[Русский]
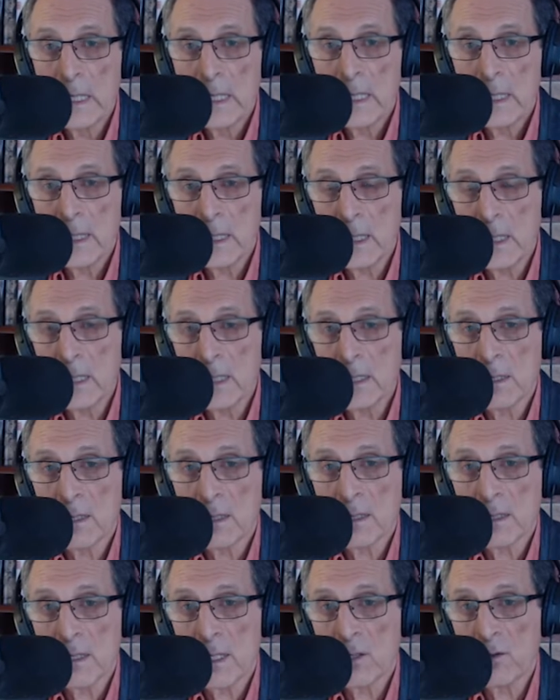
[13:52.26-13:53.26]
И
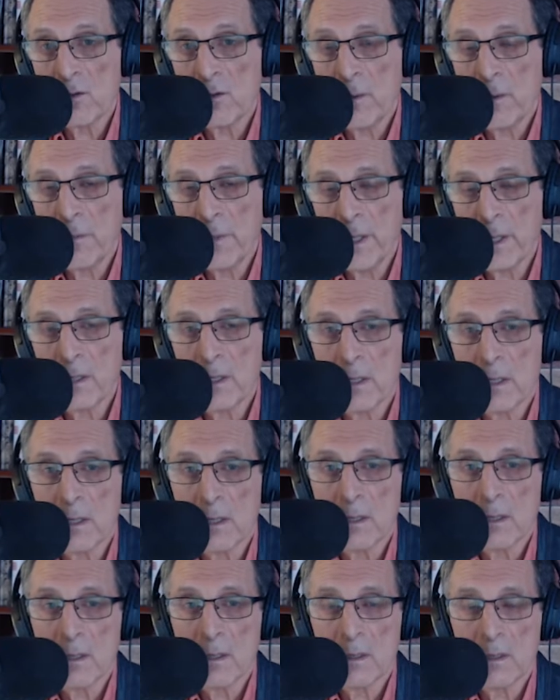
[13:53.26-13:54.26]
с того
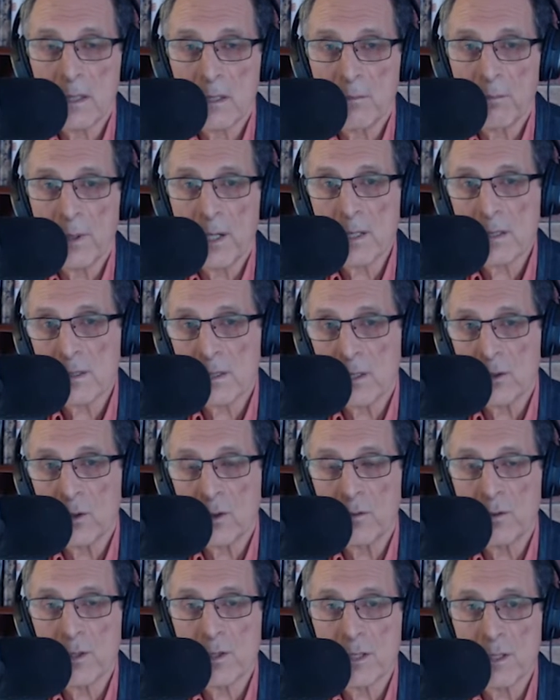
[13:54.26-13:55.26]
момента Донбасс
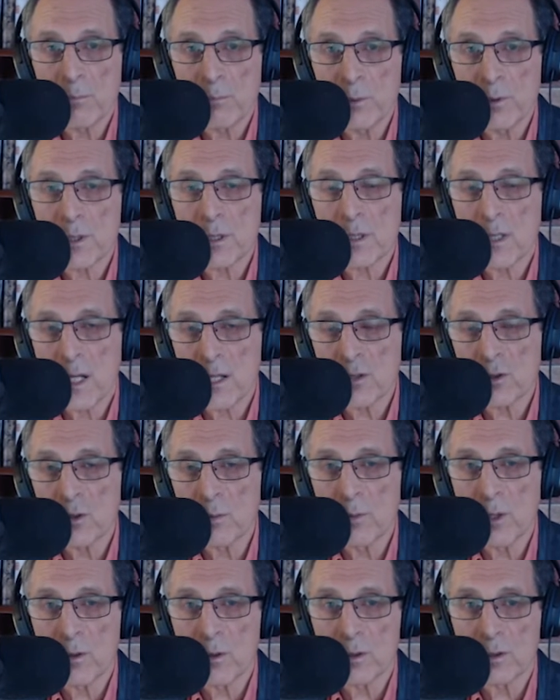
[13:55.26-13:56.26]
становится, пусть на
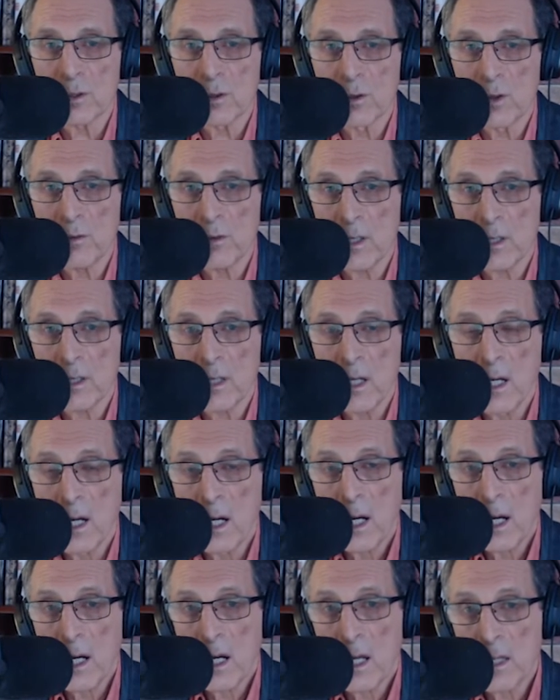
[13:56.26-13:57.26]
особых условиях,
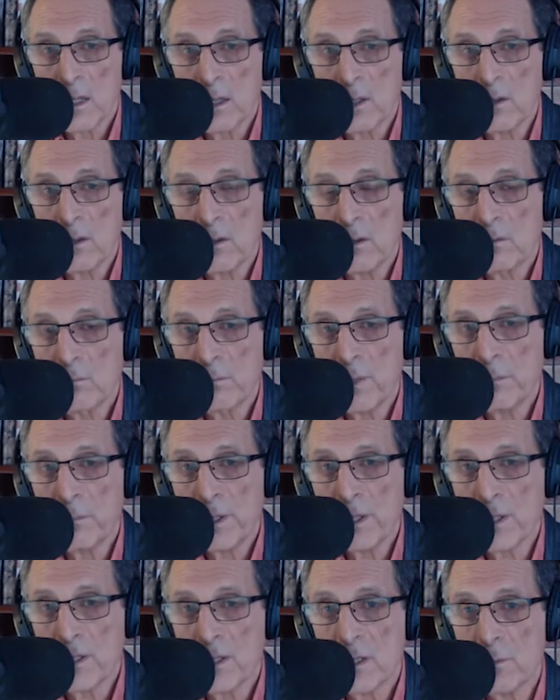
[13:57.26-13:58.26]
но
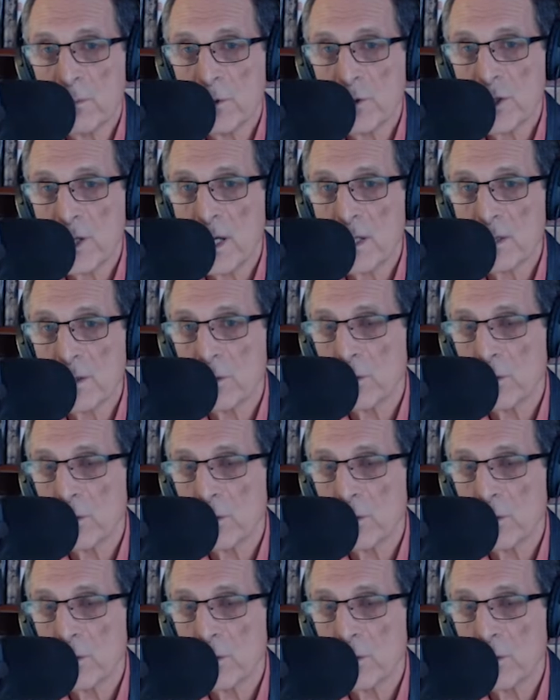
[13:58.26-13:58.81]
по-прежнему частью